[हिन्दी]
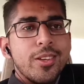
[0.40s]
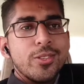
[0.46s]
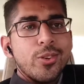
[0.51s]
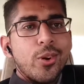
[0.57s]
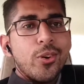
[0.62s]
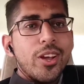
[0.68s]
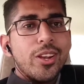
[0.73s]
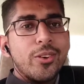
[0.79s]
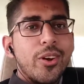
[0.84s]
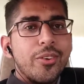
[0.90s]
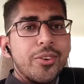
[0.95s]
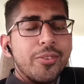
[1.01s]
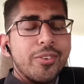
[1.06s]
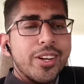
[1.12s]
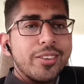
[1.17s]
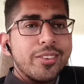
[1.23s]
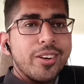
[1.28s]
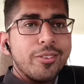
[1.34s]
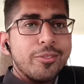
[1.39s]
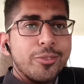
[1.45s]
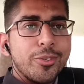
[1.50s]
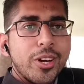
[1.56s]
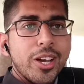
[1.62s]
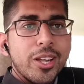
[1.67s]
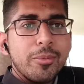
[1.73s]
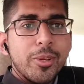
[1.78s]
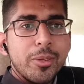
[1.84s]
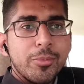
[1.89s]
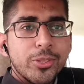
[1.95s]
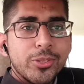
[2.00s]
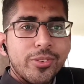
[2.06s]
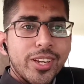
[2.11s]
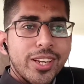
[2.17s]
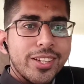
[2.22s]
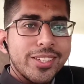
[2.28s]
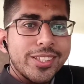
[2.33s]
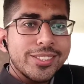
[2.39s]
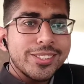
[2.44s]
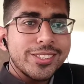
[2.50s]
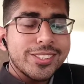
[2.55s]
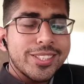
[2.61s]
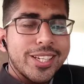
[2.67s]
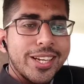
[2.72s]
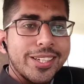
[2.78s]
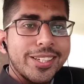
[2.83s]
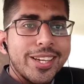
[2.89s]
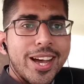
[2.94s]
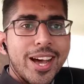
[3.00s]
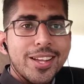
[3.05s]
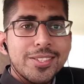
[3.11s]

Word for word: सो हेलो एवरी वन फुका नमीन मोतीवाला ही अदर साइड